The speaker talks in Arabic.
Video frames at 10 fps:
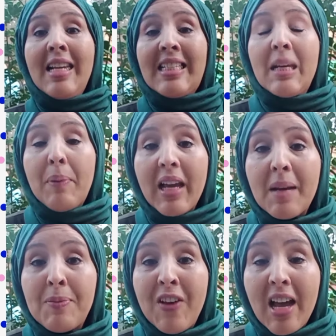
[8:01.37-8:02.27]
تيبغيك
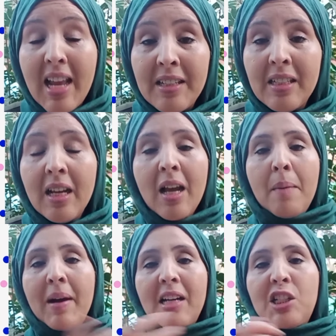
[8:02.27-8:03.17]
فعلا
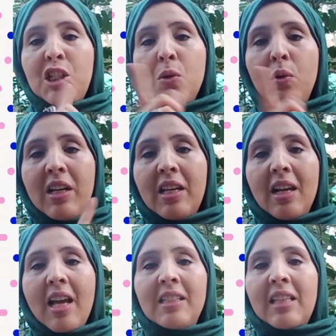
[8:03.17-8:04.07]
ما غاديش يقول لك
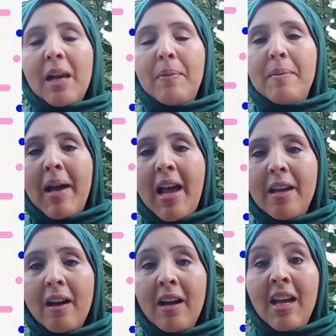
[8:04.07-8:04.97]
يلاه يتهربي
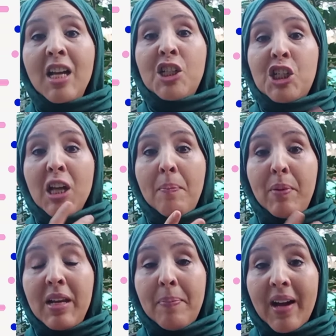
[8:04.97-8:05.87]
معايا الشاب
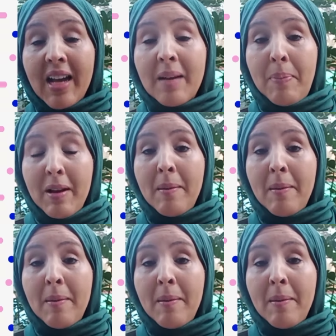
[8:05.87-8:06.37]
اللي بغاك ب...